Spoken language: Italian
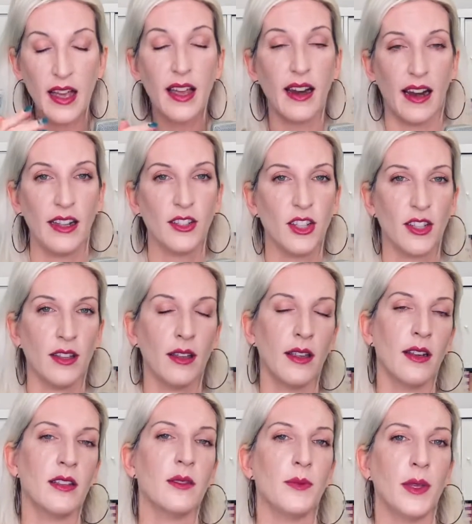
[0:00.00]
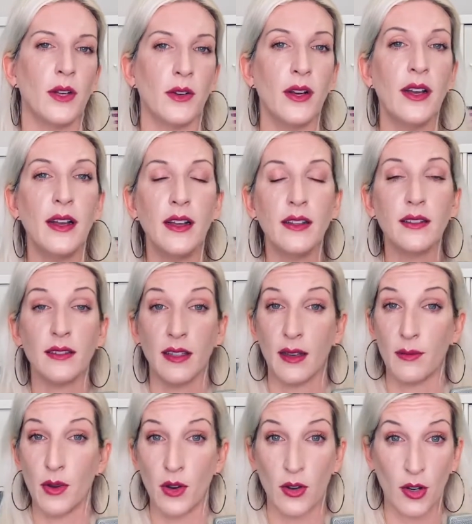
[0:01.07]
Lasciate che il respiro sia
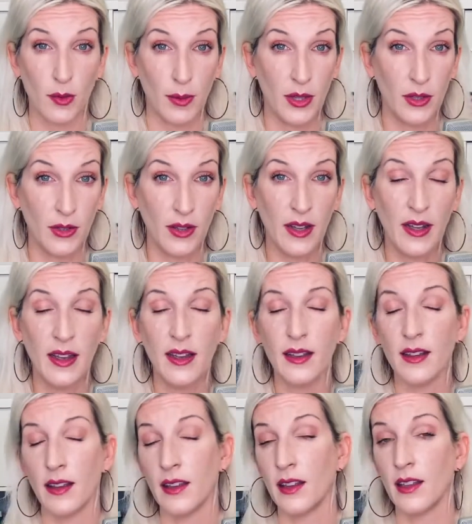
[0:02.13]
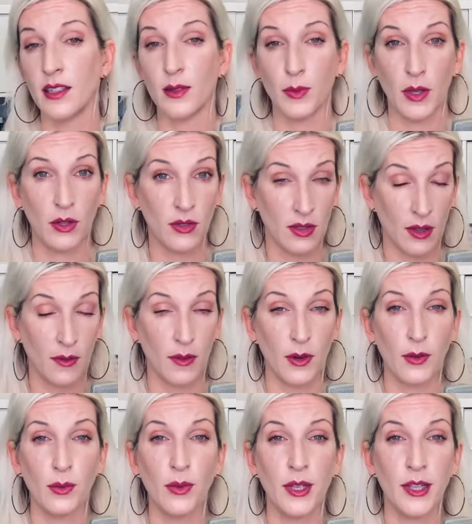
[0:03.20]
morbido, che il respiro sia
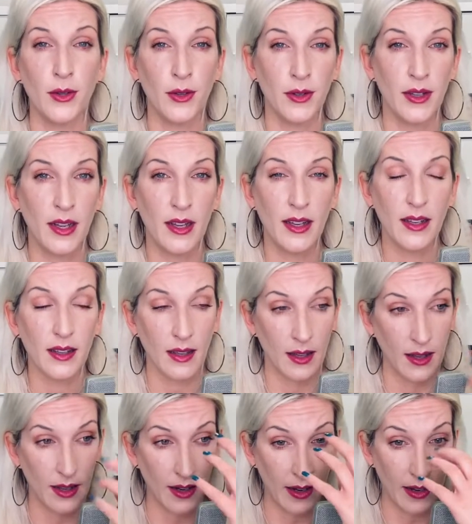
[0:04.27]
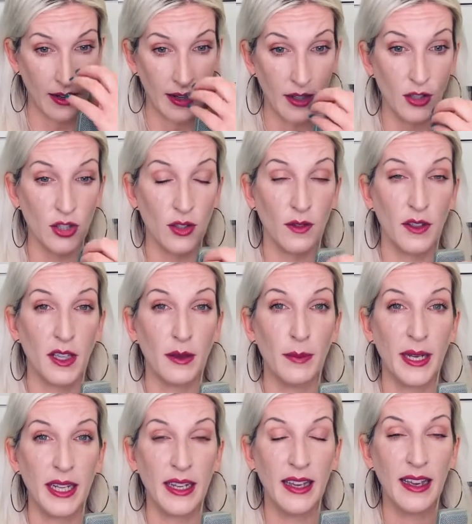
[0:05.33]
fluido, che la narice vibri,